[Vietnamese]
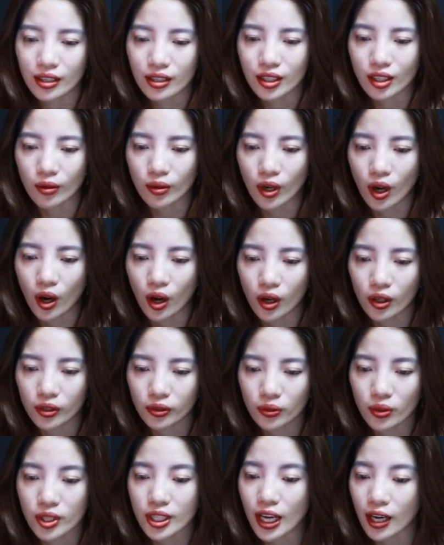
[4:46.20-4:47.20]
Sau đó
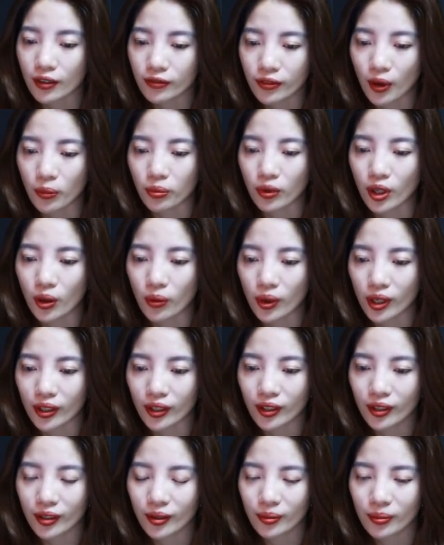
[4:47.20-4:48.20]
tôi sang phòng cậu
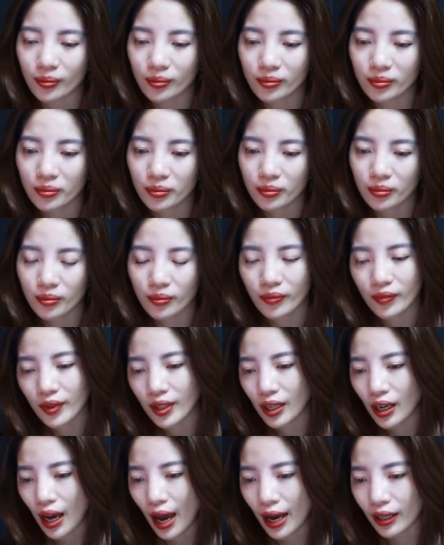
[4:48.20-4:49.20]
ấy.
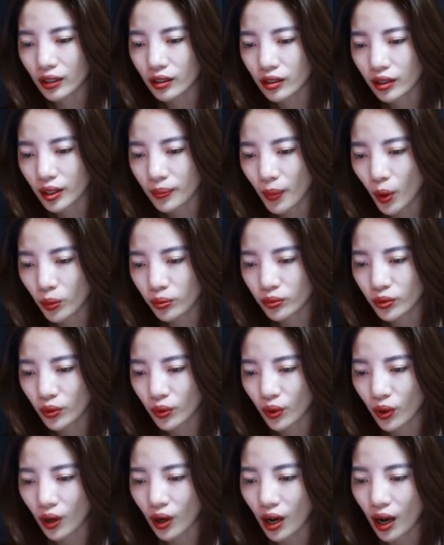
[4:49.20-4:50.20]
Hai người bông
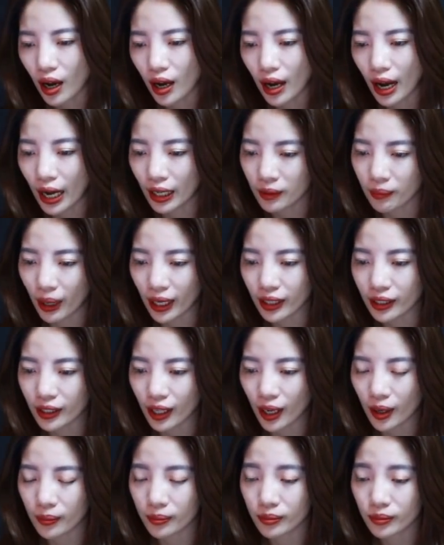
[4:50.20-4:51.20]
đùa, ăn bánh
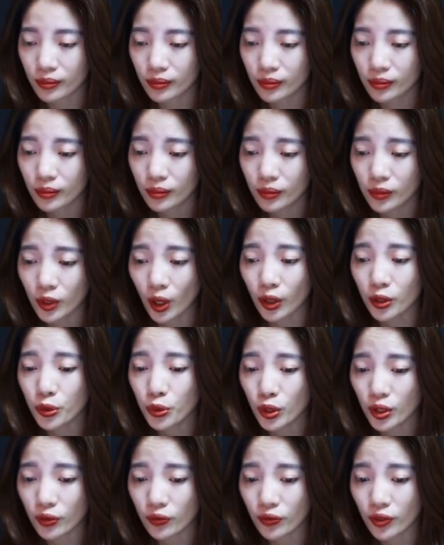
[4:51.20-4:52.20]
kem, nói
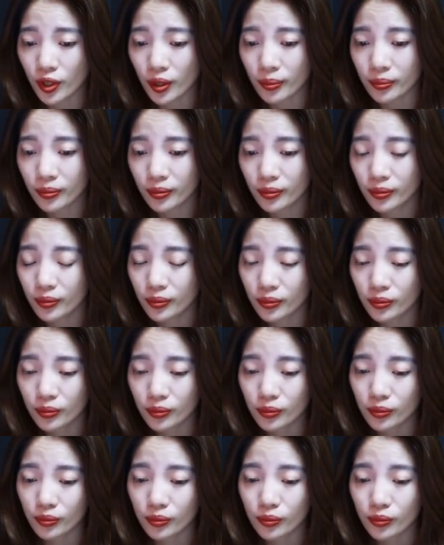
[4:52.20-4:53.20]
chuyện phiếm,
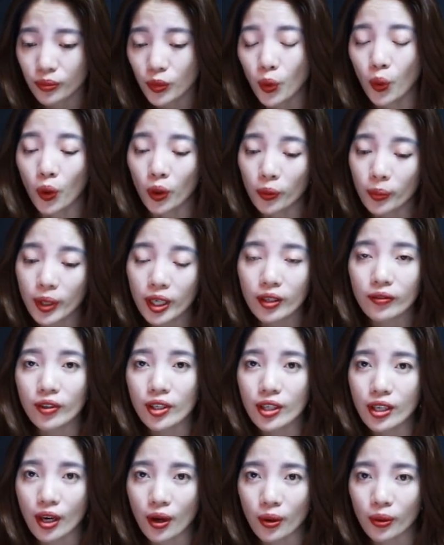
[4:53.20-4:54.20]
uống bia
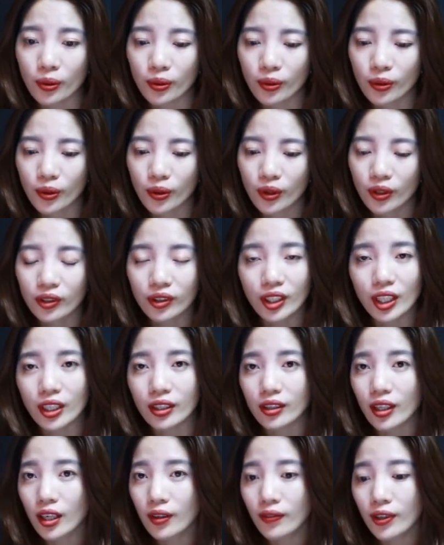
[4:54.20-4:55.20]
với nhau,
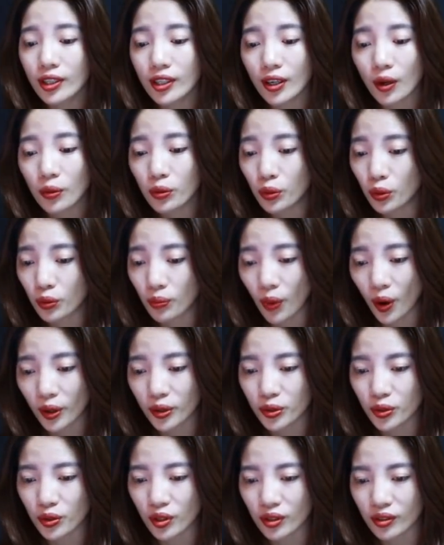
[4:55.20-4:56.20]
tỉ tê với nhau đủ
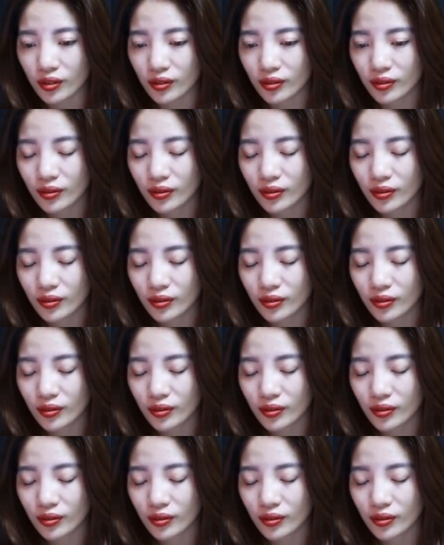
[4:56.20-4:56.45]
mọi chuyện.